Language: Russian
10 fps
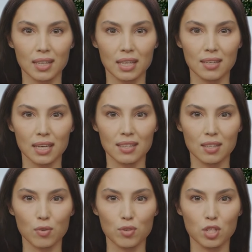
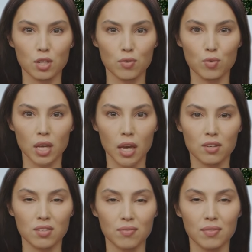Найти рубщиков
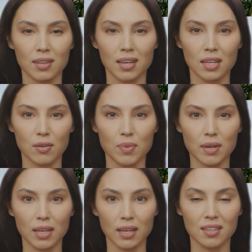удалось.
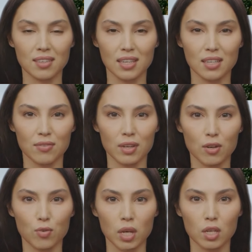Правоохранители завели
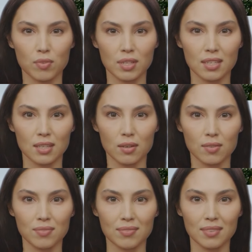уголовное дело.
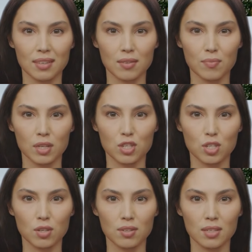
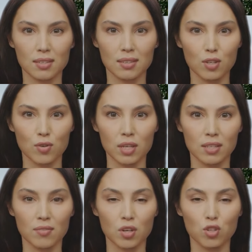Причиненный
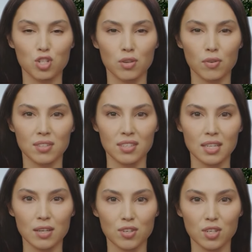государству ущерб
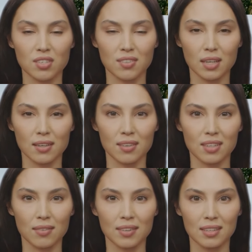оценили в
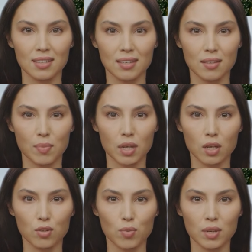6,9
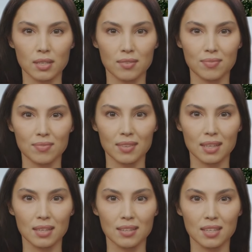миллиона рублей.
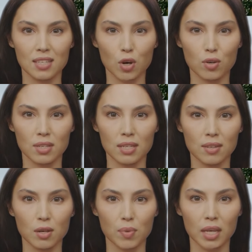Незаконная
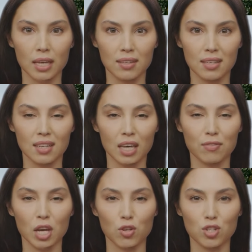вырубка осины
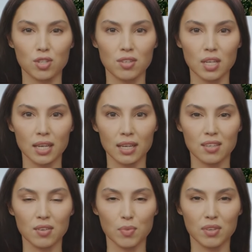обнаружена в
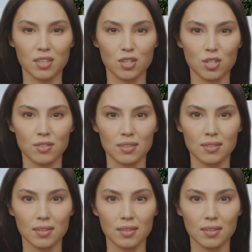Чадаевском лесничестве.